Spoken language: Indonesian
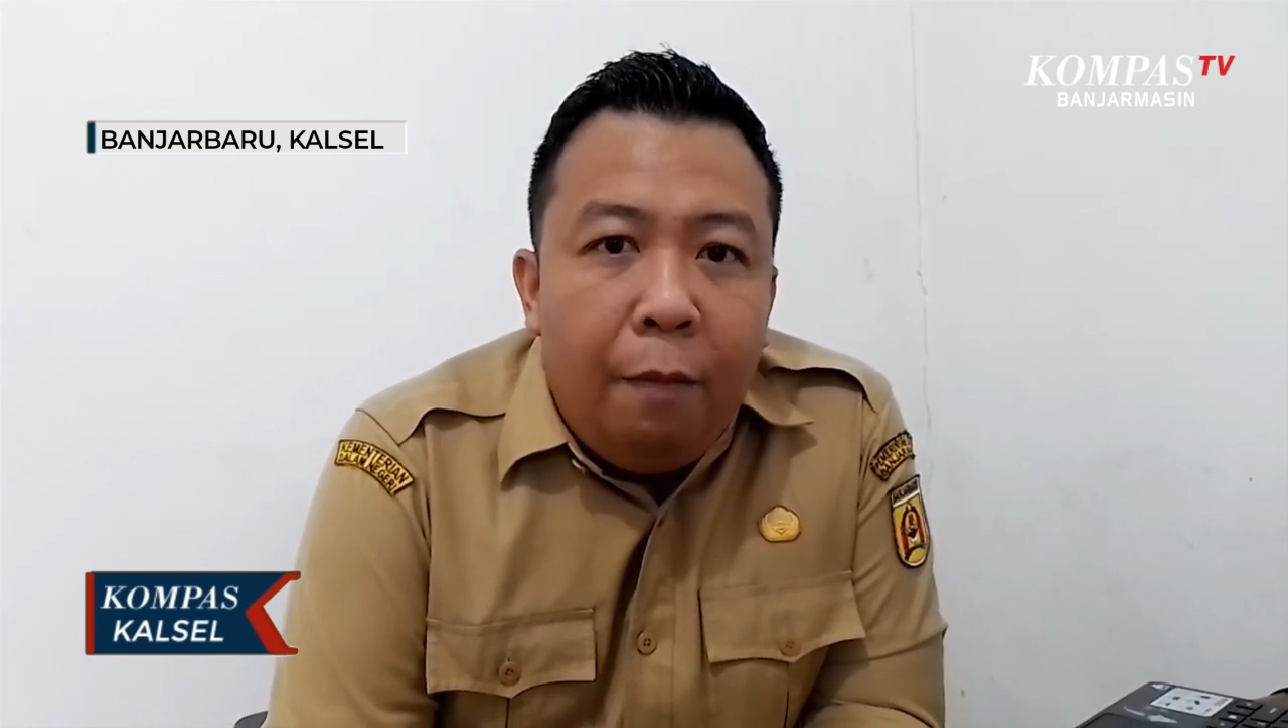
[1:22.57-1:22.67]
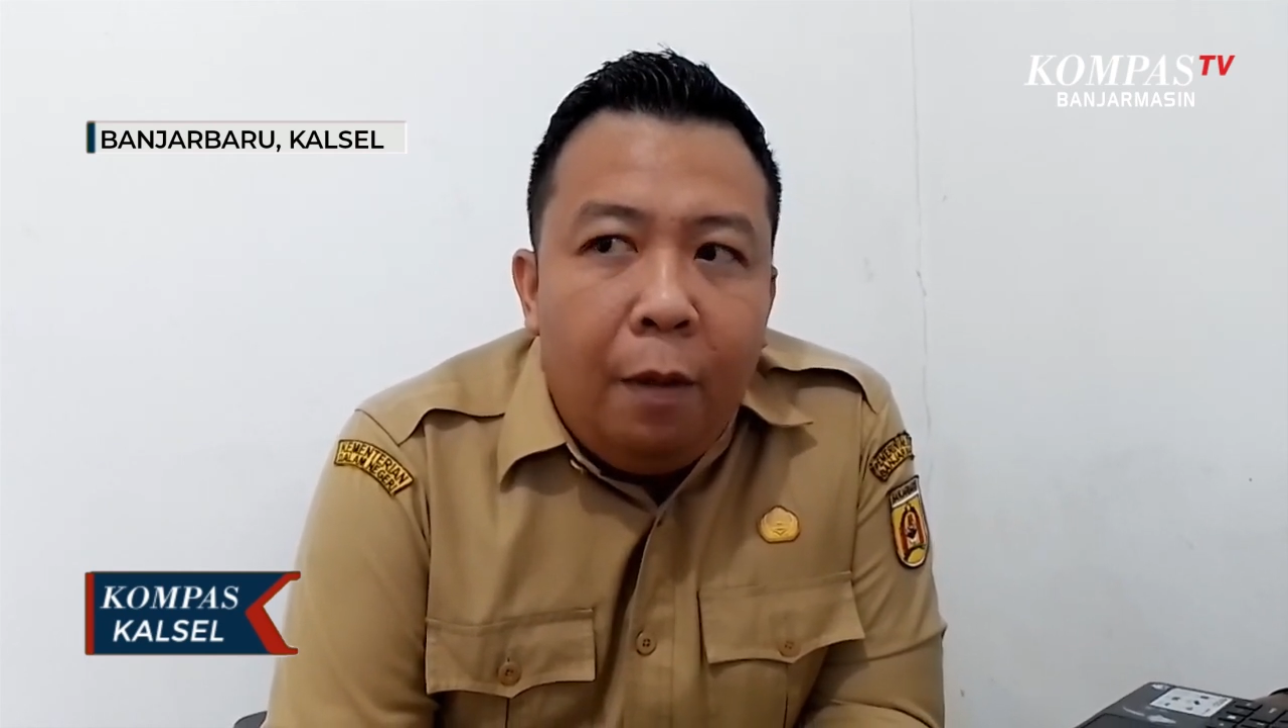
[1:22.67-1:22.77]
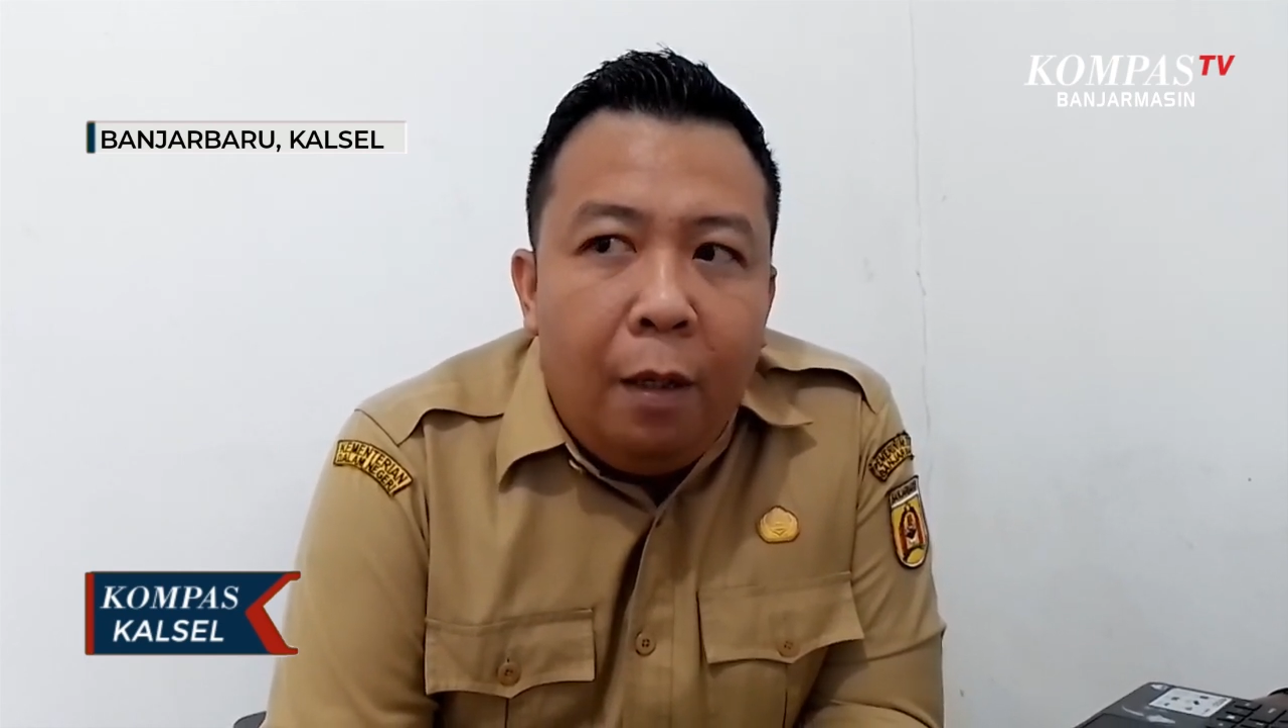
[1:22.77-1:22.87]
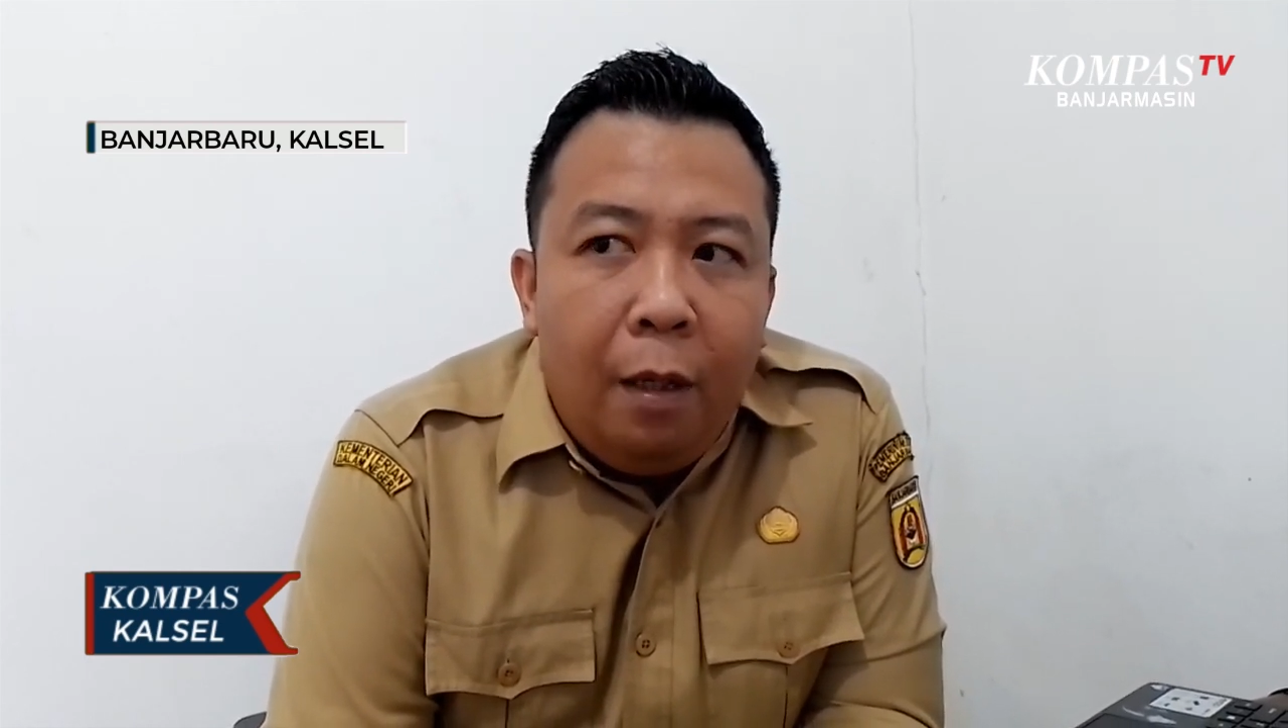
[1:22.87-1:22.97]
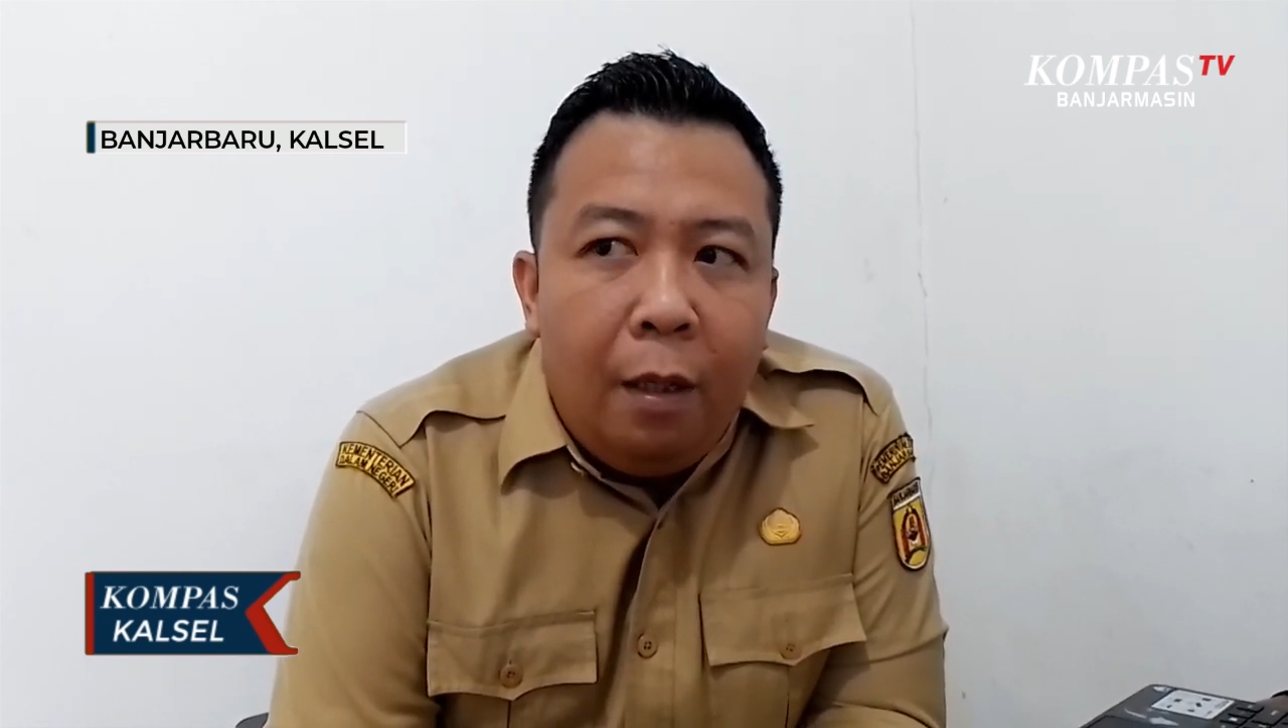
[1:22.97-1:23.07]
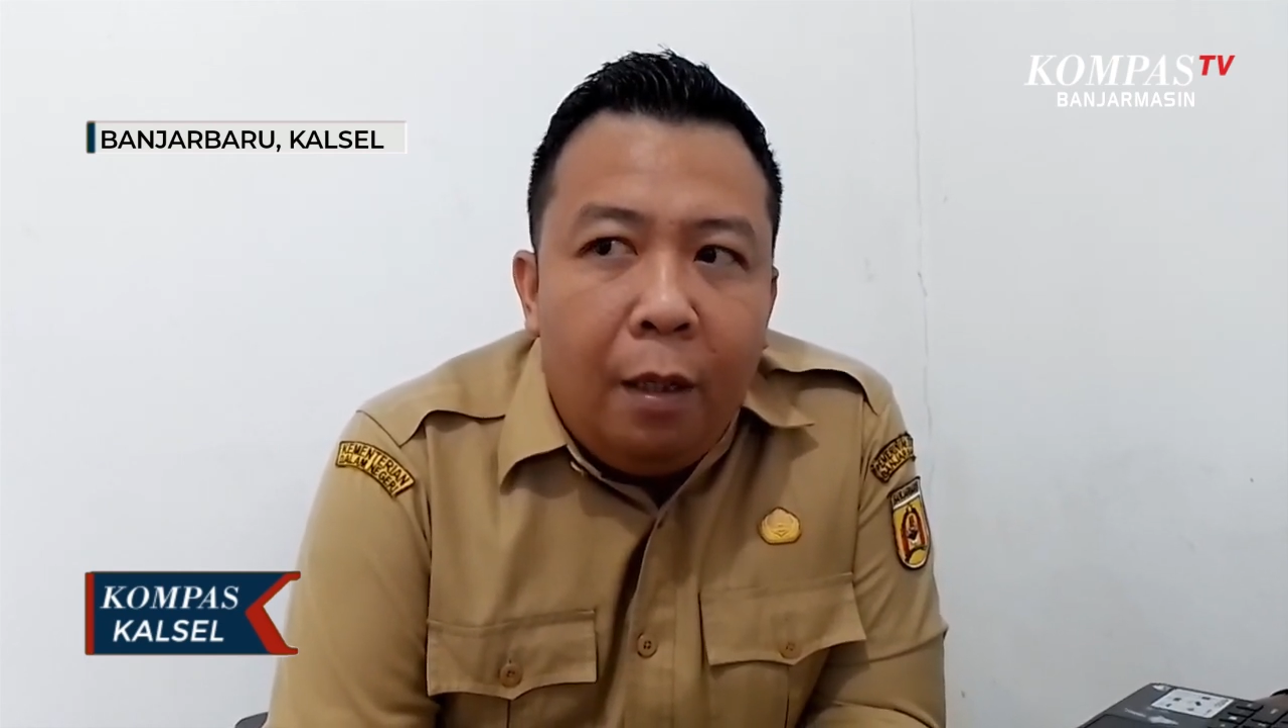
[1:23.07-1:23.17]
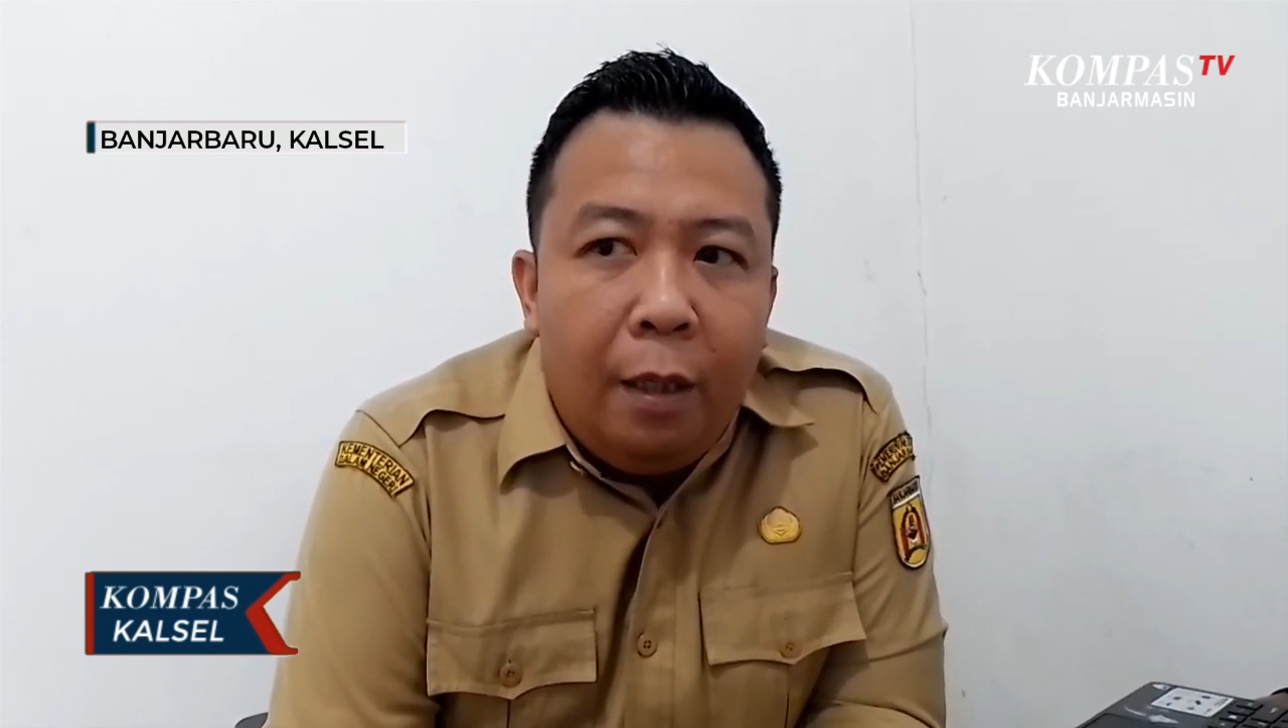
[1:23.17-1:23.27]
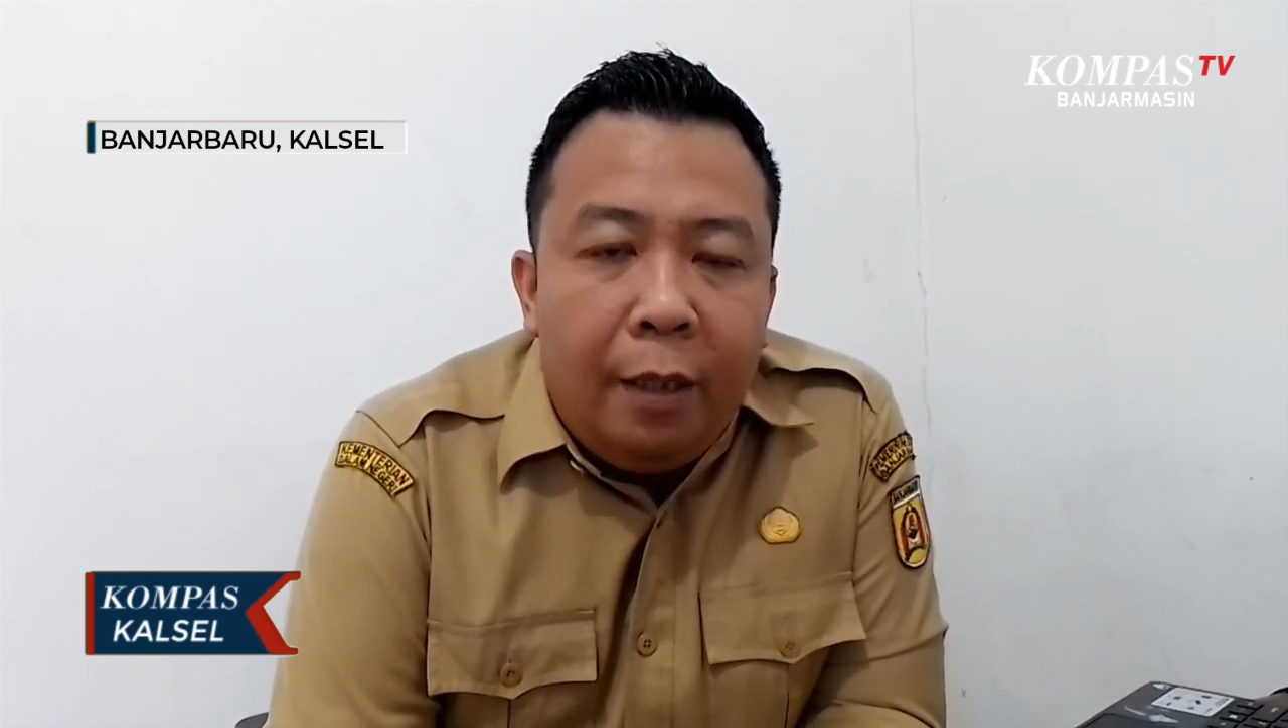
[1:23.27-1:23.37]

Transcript: uh,